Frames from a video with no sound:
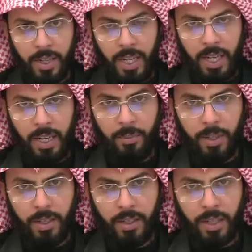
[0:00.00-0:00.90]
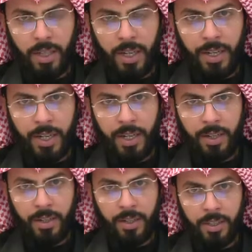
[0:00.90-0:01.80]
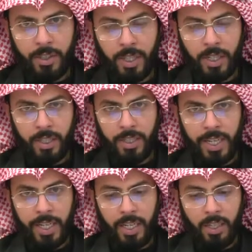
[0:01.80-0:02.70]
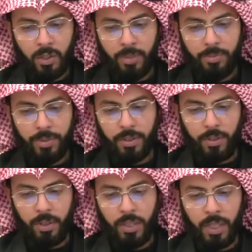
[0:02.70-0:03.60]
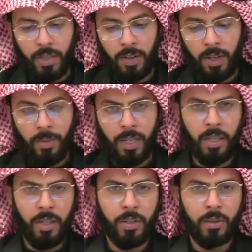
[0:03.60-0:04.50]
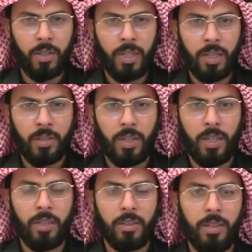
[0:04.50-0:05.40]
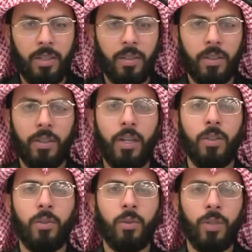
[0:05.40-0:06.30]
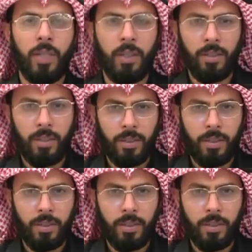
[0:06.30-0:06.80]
الأحمق الأرعن الجاحد الناصب يهدي هذا العمل إلى رسول الله صلى الله عليه وسلم قراءة القرآن